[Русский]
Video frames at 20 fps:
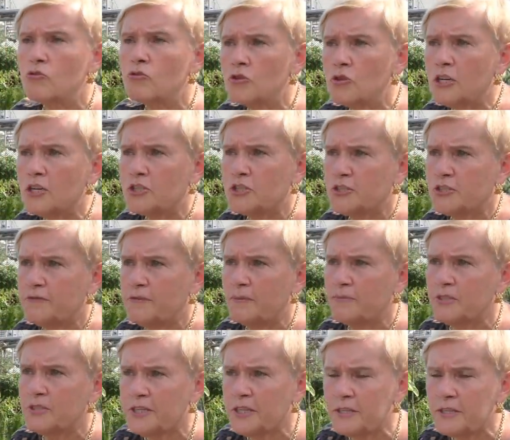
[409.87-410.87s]
Но наша с
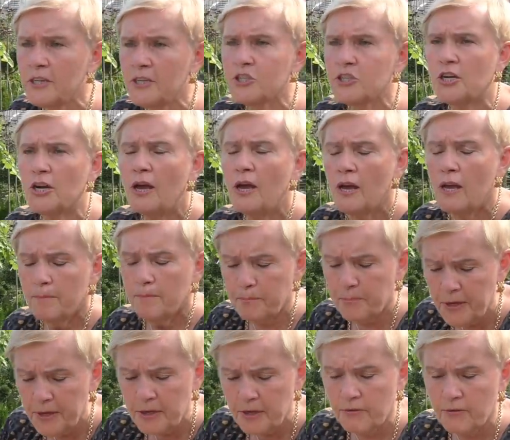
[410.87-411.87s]
вами задача,
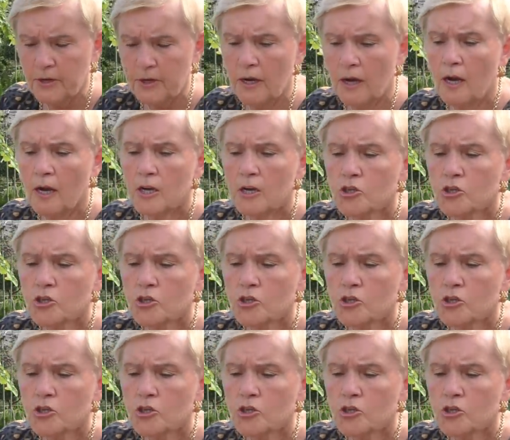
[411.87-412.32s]
первое,